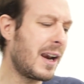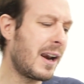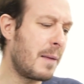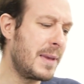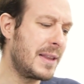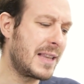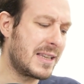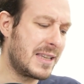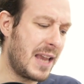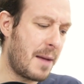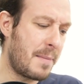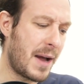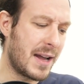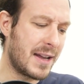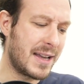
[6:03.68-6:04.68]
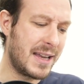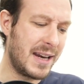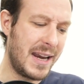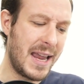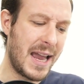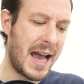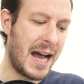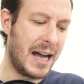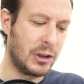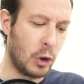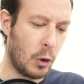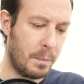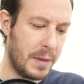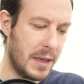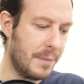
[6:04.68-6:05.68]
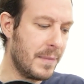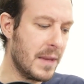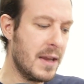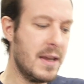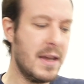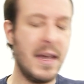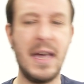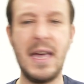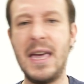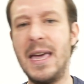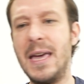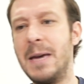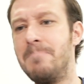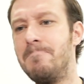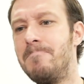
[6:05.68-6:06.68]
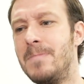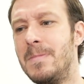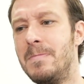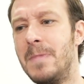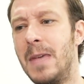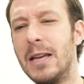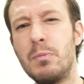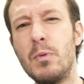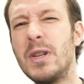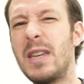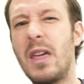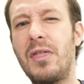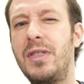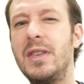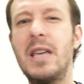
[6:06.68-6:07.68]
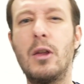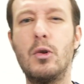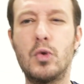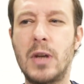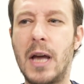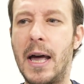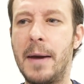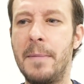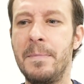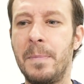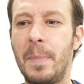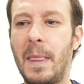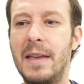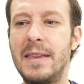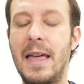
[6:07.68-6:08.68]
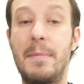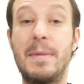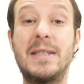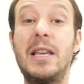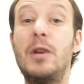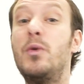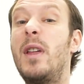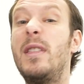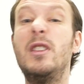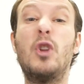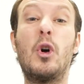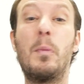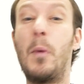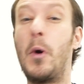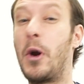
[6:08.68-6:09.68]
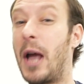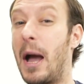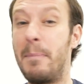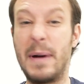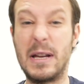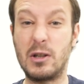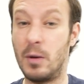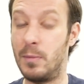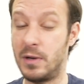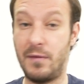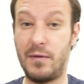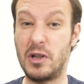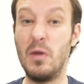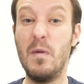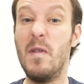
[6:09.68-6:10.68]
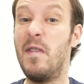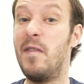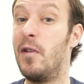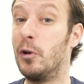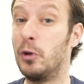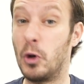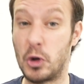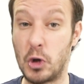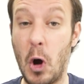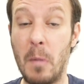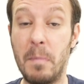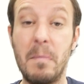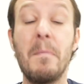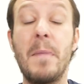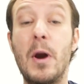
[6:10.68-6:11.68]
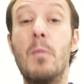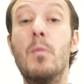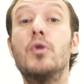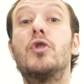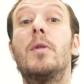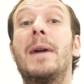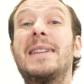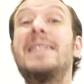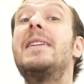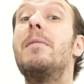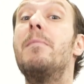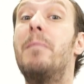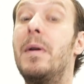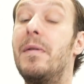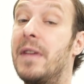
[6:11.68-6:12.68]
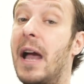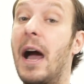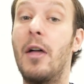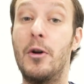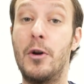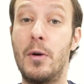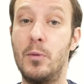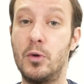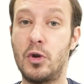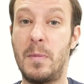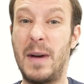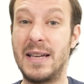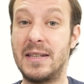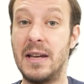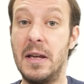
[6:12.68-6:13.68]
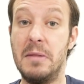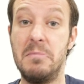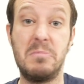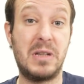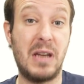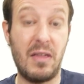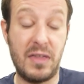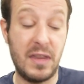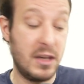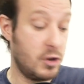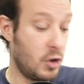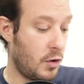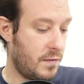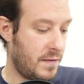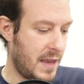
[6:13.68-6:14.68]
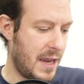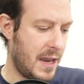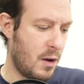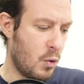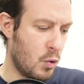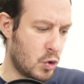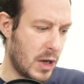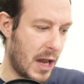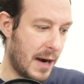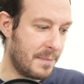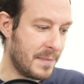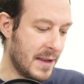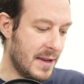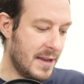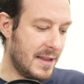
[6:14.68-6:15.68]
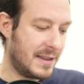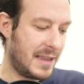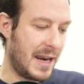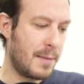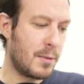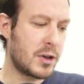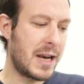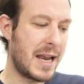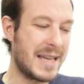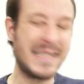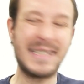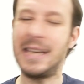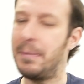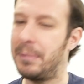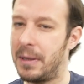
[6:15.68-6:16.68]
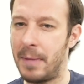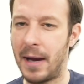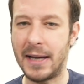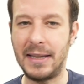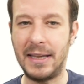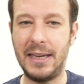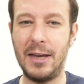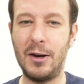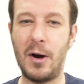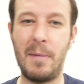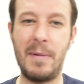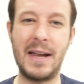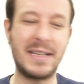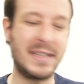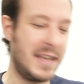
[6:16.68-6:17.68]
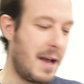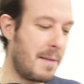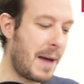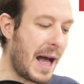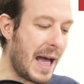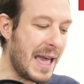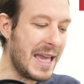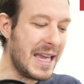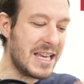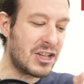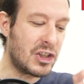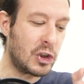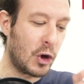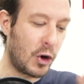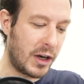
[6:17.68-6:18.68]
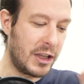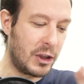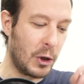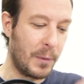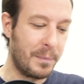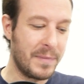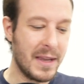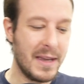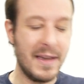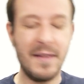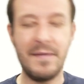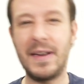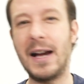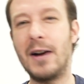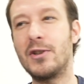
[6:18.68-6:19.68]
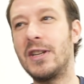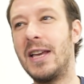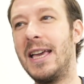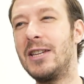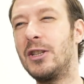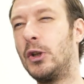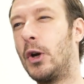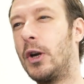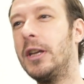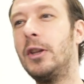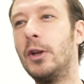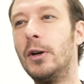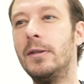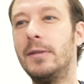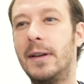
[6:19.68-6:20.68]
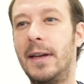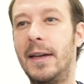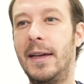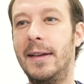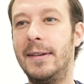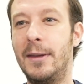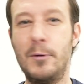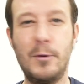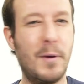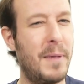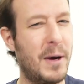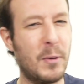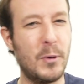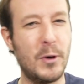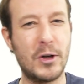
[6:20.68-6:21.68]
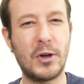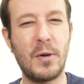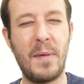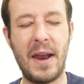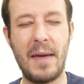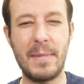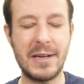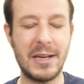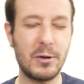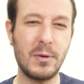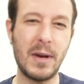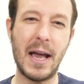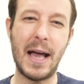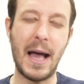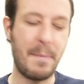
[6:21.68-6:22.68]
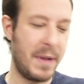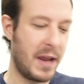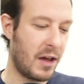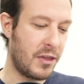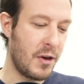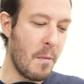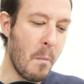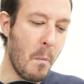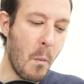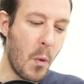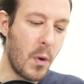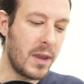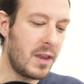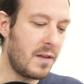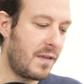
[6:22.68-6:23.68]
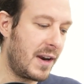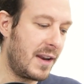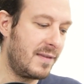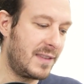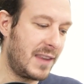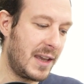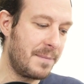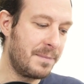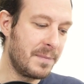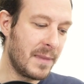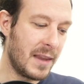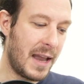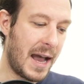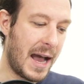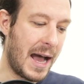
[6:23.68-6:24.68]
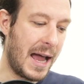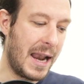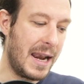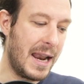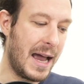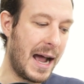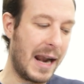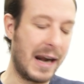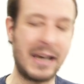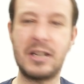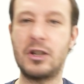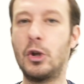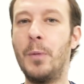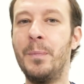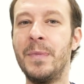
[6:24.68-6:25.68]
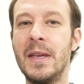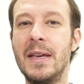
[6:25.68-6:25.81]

herramienta se llama Creatopi. Eh, es muy sencilla de usar y además tiene un editor por capas, como si fuese un Photoshop, pero mucho más simplificado, ¿no? Mucho más sencillo de usar. Tenemos la séptima que te quiero hablar, se llama Estorrito. Fijaos, Estorrito eh, tiene un nombre curioso, pero además es una aplicación muy diferente al, resto,